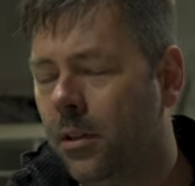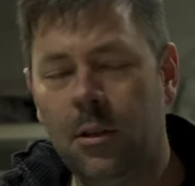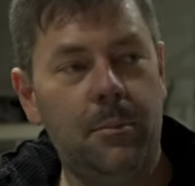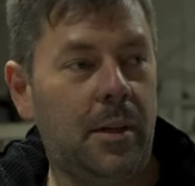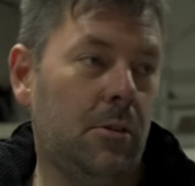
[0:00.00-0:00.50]
no
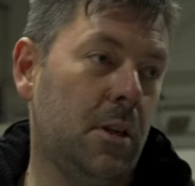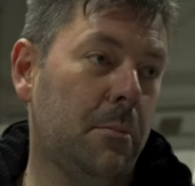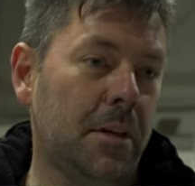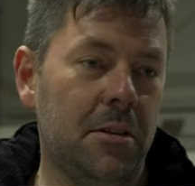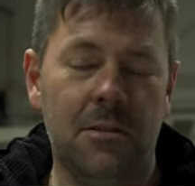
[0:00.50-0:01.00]
dobra, no nie
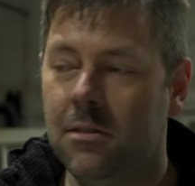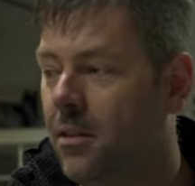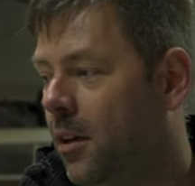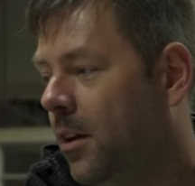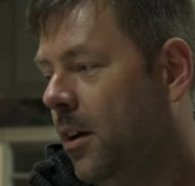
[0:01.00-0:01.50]
ma nic
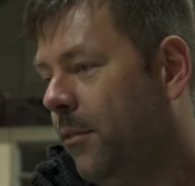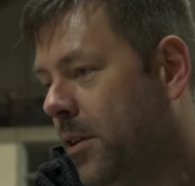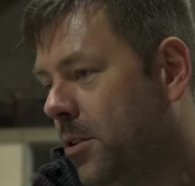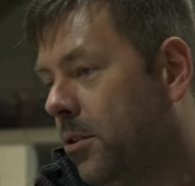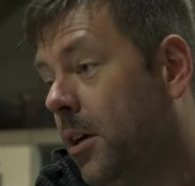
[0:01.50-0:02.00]

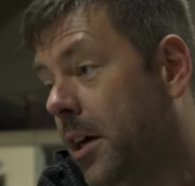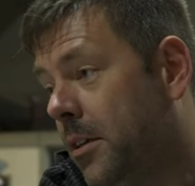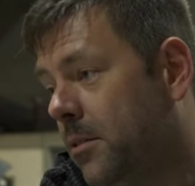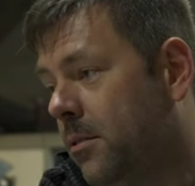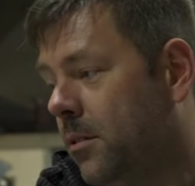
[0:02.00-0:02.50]
FSO
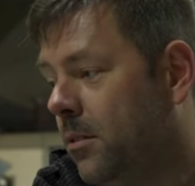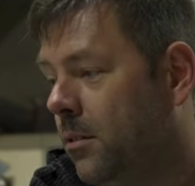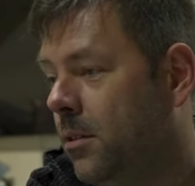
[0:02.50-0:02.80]
Cars yy,